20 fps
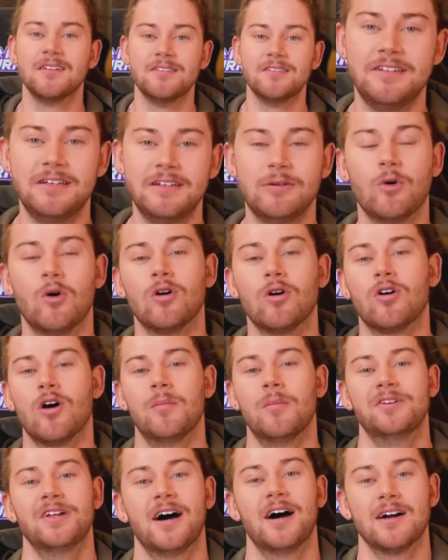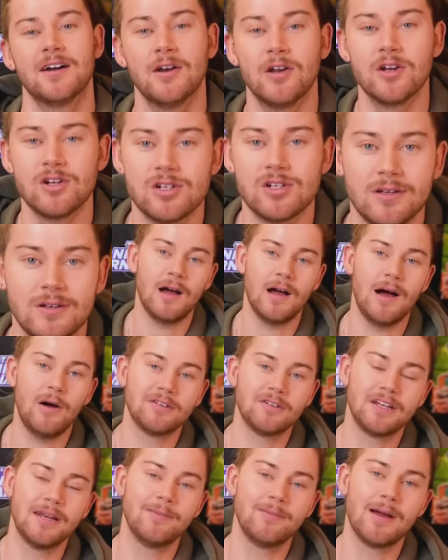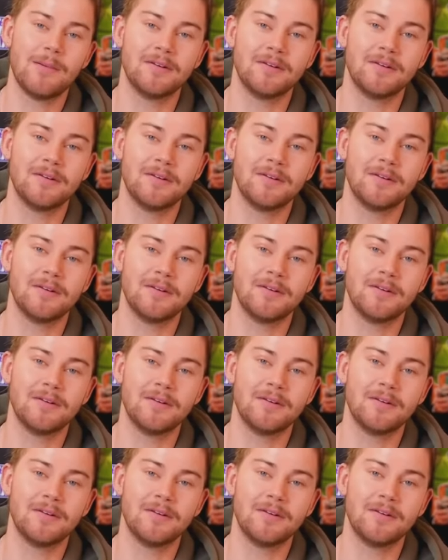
zero Kommentare gelöscht. Außerdem